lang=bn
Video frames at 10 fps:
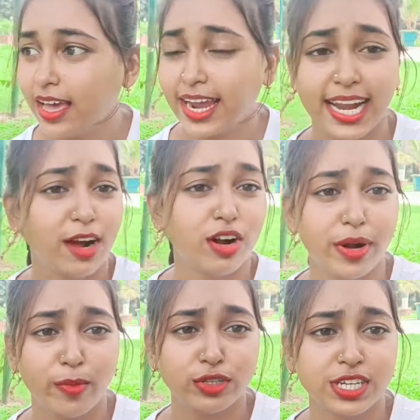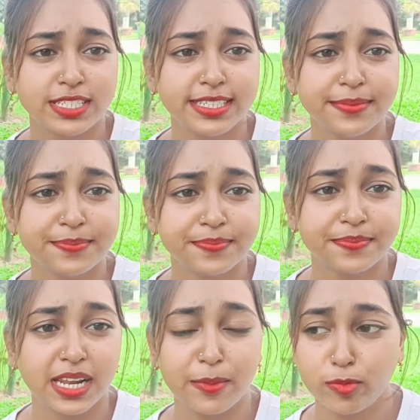এখানে এখন আমরা বসে আছি
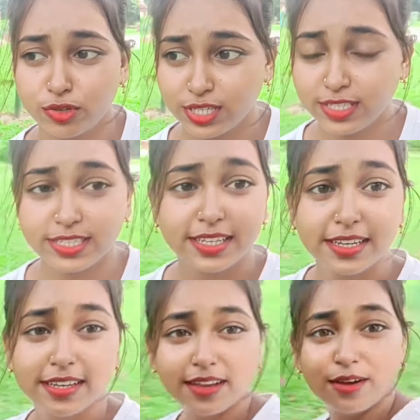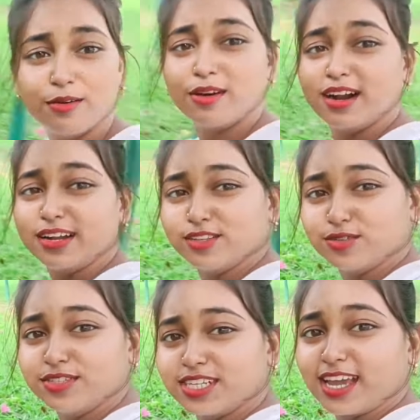মানে আমি বসে আছি ওখানে
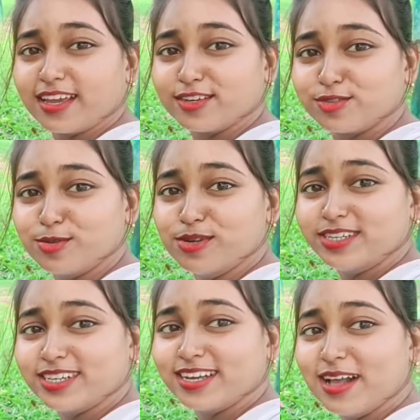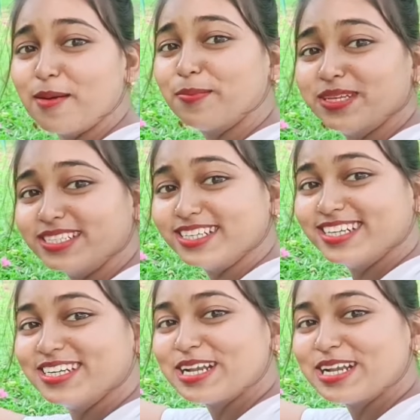চলছে শ্যুট পিসির